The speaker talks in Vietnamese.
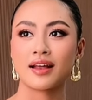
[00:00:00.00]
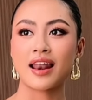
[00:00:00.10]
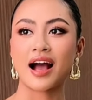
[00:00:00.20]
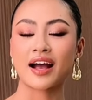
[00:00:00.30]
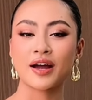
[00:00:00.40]

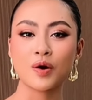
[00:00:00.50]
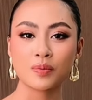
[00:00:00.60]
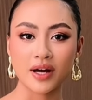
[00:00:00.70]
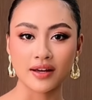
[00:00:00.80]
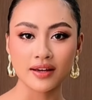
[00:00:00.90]
là ngày
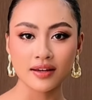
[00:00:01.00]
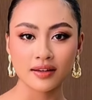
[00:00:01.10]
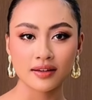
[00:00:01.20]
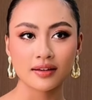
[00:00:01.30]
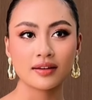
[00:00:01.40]
hôm
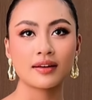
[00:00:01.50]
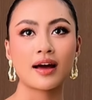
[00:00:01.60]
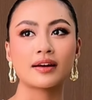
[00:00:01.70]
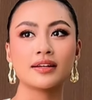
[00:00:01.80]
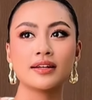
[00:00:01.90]
đấy
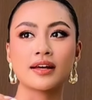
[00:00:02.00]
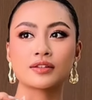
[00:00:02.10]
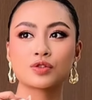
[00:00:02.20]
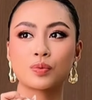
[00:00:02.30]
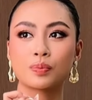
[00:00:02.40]
là đi
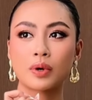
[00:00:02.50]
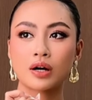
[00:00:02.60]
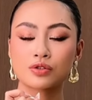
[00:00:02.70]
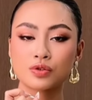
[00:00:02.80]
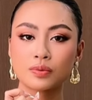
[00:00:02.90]
để chụp
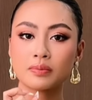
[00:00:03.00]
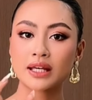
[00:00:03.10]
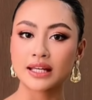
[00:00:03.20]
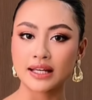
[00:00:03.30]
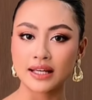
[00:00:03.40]
uh, shoot
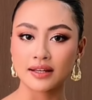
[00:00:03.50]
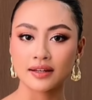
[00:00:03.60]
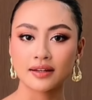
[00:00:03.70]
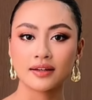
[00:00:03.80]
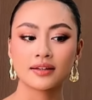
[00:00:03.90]

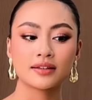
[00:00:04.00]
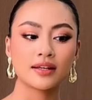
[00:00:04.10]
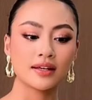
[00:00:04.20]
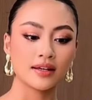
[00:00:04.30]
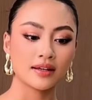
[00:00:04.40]
bikini
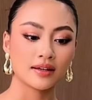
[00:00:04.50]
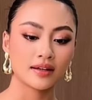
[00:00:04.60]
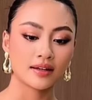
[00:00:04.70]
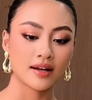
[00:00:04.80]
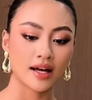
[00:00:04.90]
thì
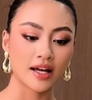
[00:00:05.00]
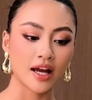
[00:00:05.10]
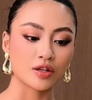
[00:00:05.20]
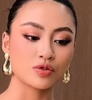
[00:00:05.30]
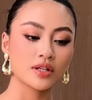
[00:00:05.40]
là cái
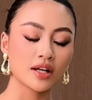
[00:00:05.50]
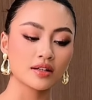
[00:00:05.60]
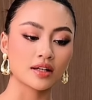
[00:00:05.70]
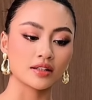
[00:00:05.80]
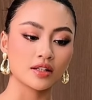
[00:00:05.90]
ngày duy nhất
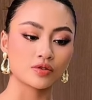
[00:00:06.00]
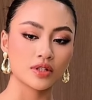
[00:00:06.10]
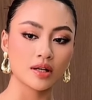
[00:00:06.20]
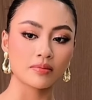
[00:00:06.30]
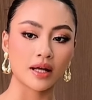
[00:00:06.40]
gần như là duy
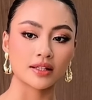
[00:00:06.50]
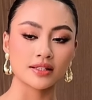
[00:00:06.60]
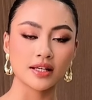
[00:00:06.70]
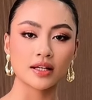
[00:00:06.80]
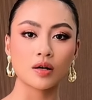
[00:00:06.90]
nhất mà thí
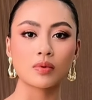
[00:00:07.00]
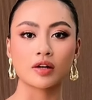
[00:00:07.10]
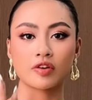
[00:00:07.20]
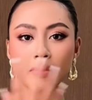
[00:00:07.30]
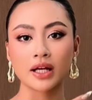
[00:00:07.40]
sinh không
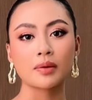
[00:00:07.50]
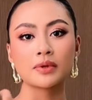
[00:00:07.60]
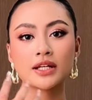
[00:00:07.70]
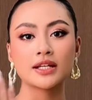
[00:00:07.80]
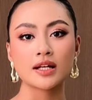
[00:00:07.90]
cần phải make up
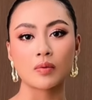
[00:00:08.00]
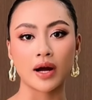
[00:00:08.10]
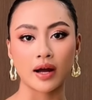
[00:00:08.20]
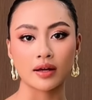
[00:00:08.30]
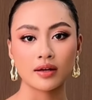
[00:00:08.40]
khi đi ra
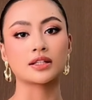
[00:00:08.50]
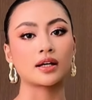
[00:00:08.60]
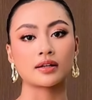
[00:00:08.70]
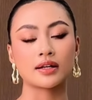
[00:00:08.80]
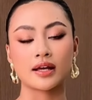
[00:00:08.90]
ngoài chỉ cần